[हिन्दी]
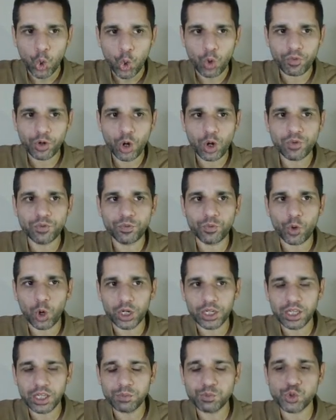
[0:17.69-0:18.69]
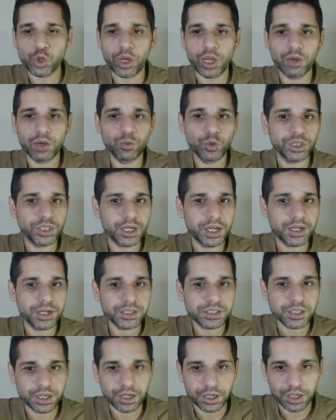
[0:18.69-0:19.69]
ओवरऑल वॉल्यूम जो है वो इतना
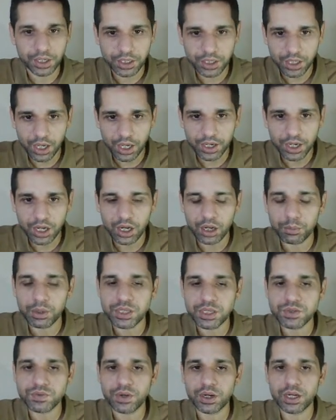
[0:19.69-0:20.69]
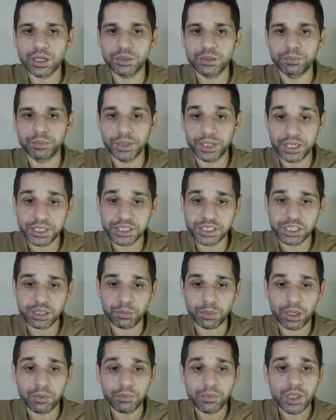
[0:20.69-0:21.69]
नज़र नहीं आ रहा हमें इस वक्त बी में